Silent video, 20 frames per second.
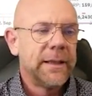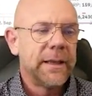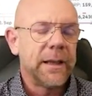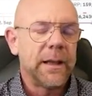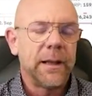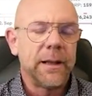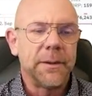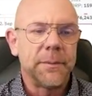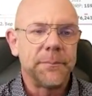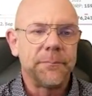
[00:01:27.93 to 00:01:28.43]

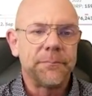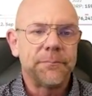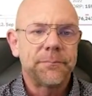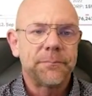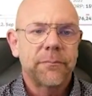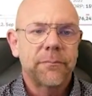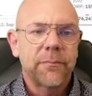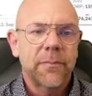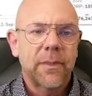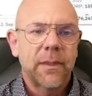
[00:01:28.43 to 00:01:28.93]
Ähm,
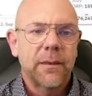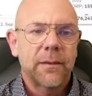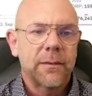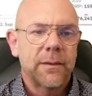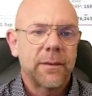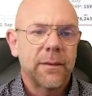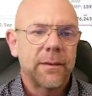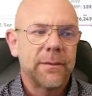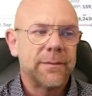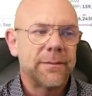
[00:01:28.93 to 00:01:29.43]

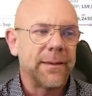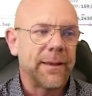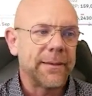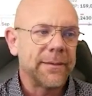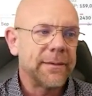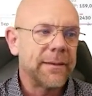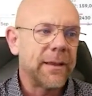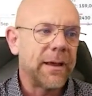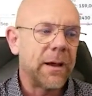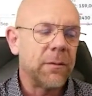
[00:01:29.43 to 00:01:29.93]

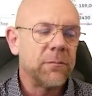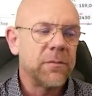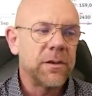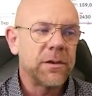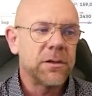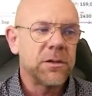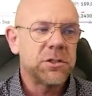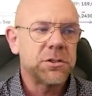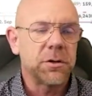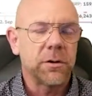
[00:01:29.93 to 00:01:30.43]
dann haben wir
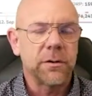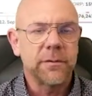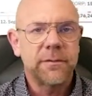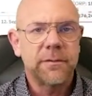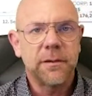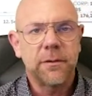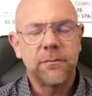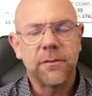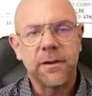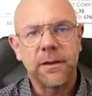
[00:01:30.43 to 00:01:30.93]
eine Chance,
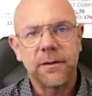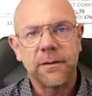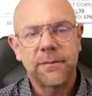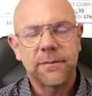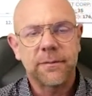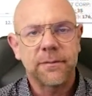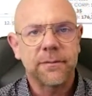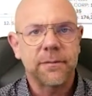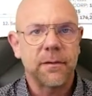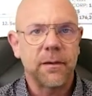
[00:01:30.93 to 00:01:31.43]
hier
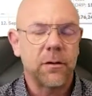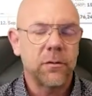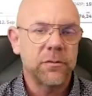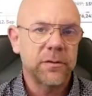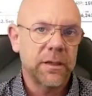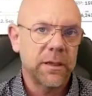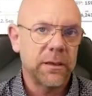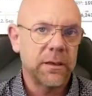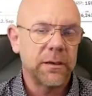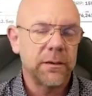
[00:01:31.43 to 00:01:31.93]
wenigstens einen
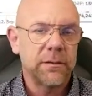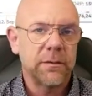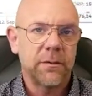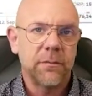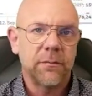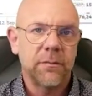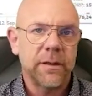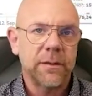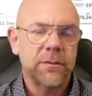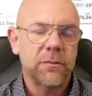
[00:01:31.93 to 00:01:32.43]

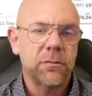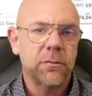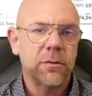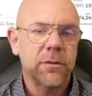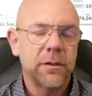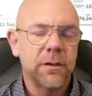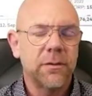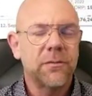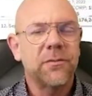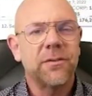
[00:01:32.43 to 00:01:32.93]
ausgeglichenen Wert zu
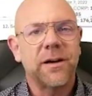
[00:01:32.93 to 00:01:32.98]
kriegen.